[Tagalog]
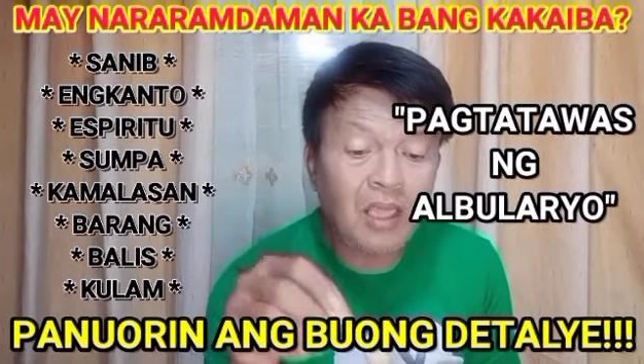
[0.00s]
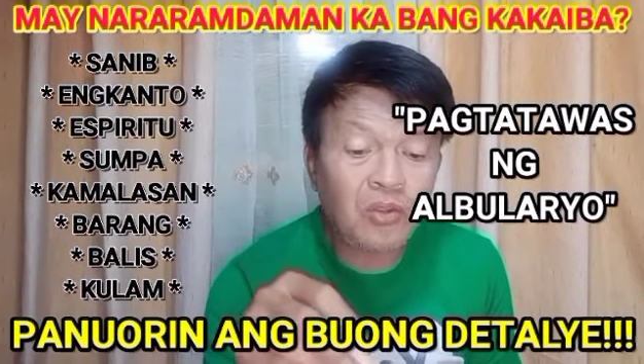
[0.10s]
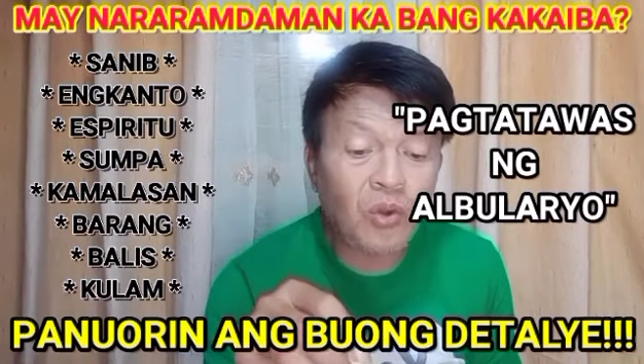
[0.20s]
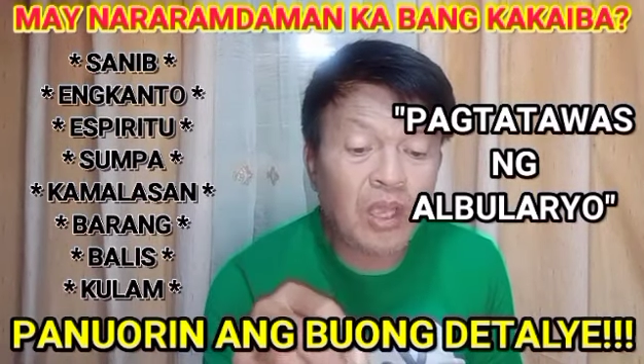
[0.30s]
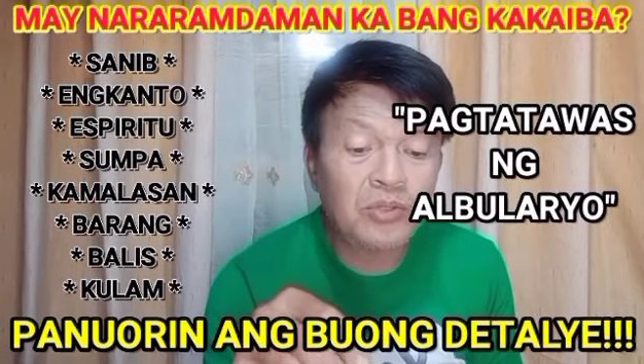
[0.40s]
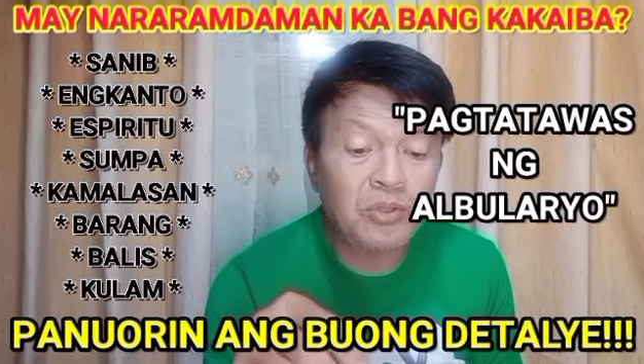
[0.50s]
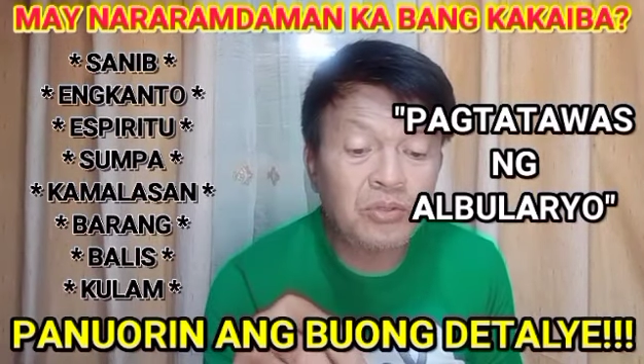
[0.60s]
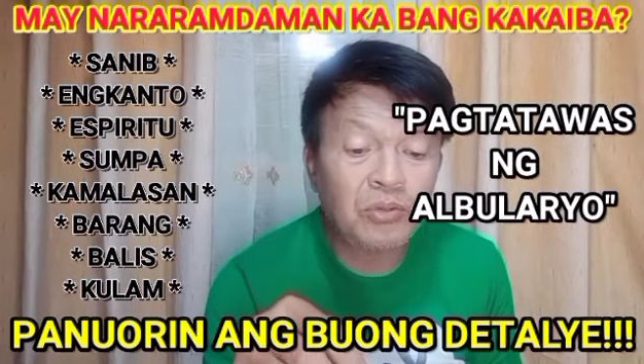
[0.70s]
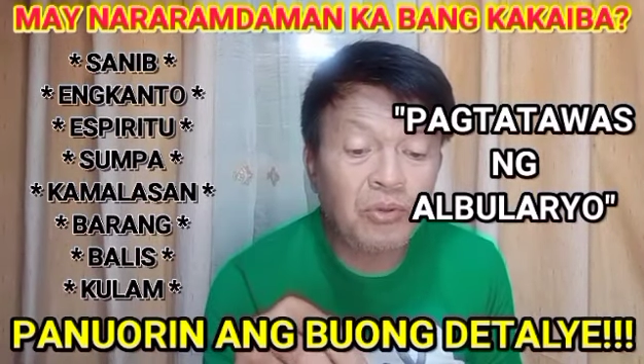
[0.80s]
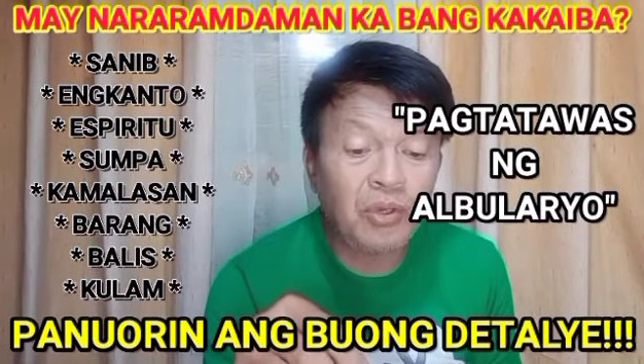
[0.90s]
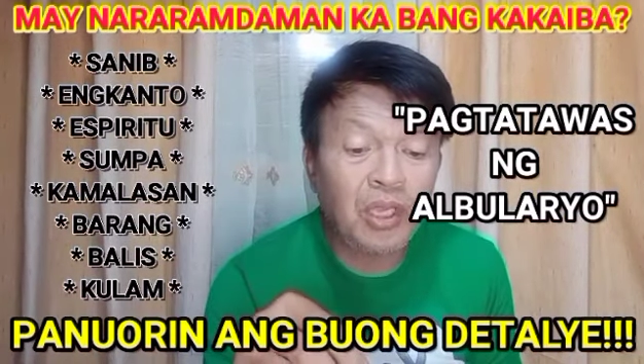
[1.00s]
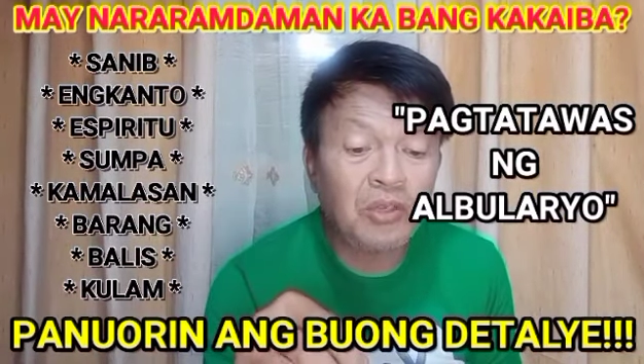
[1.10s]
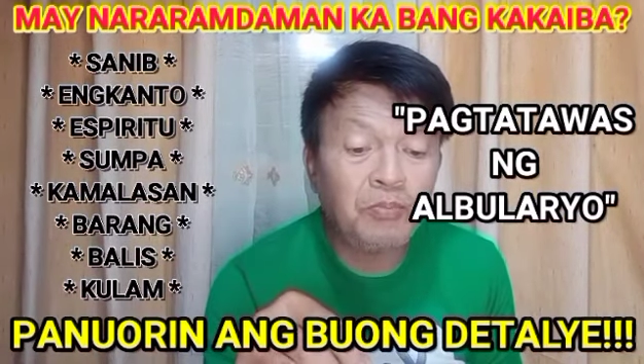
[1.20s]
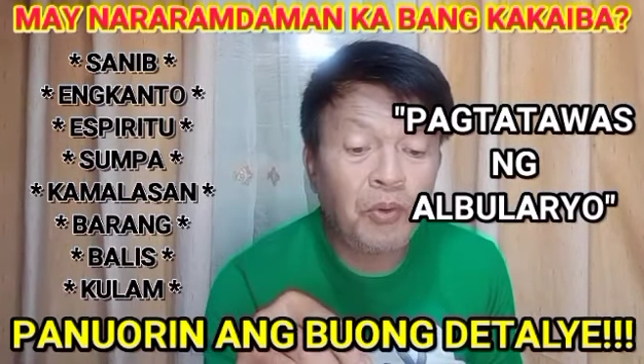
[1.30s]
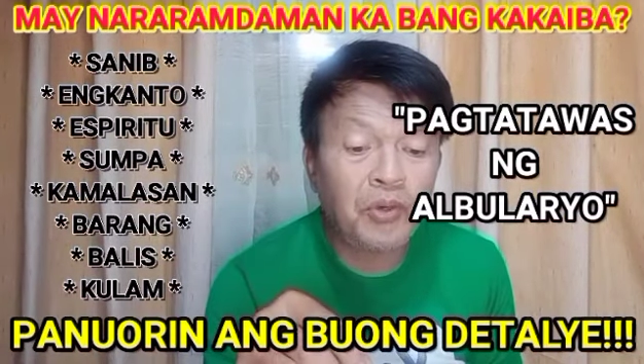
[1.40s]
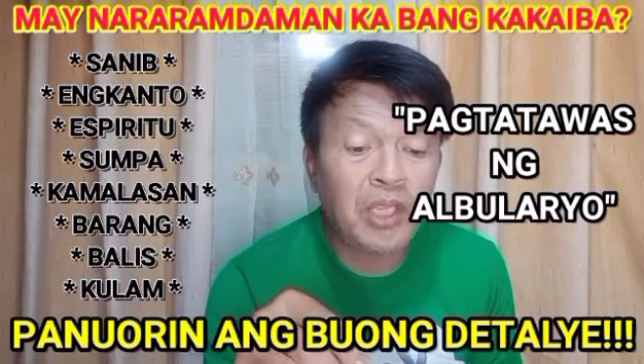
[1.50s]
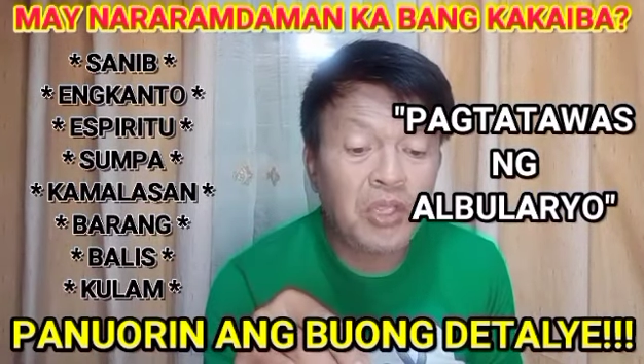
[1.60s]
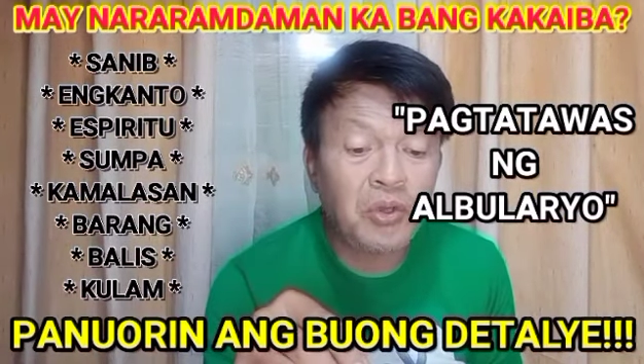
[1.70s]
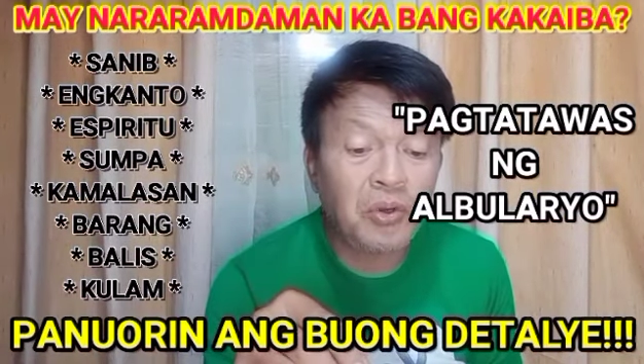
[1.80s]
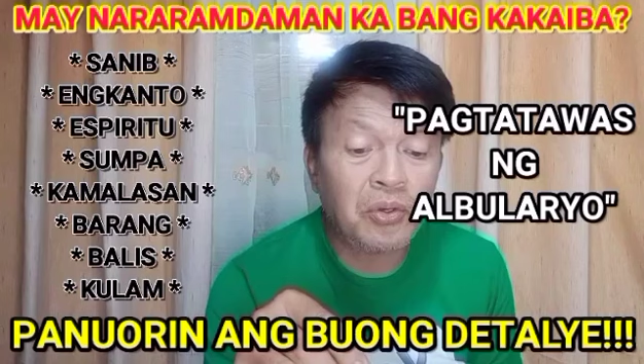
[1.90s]
At dito ay susunugin
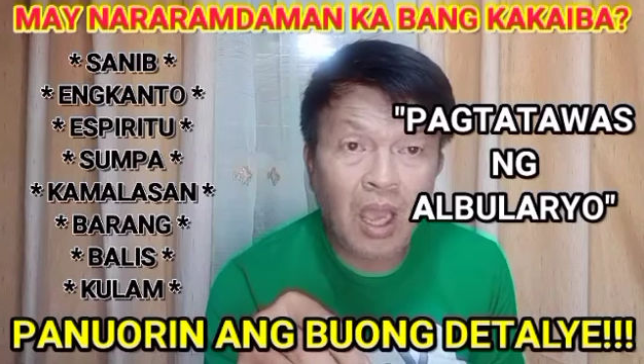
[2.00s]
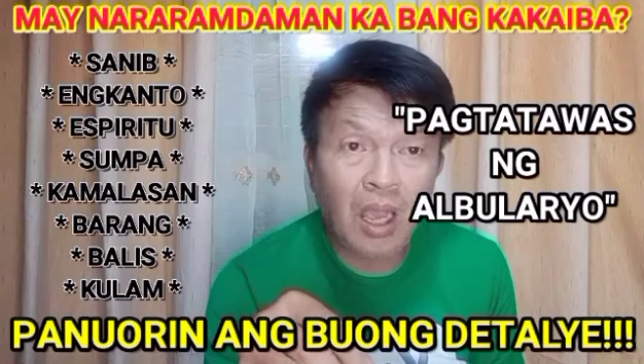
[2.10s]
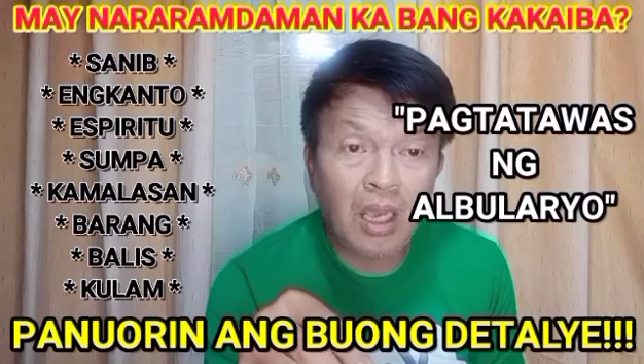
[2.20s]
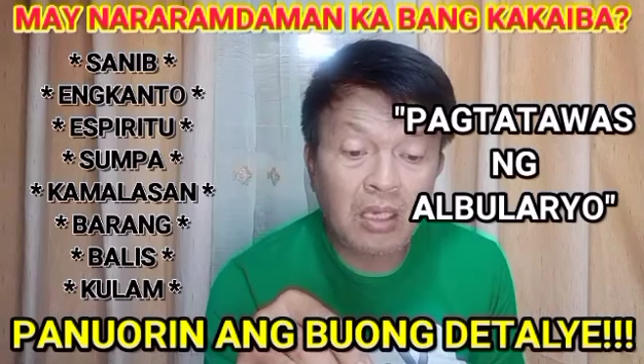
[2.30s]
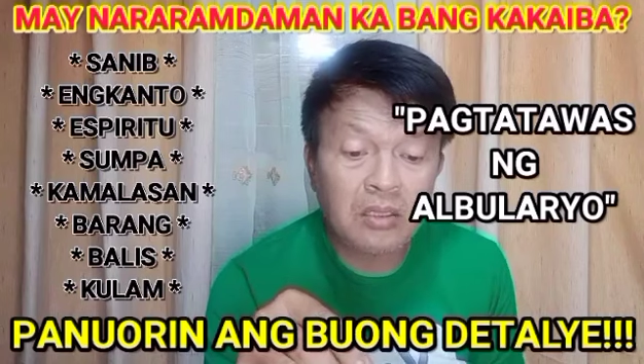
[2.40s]
po ninyo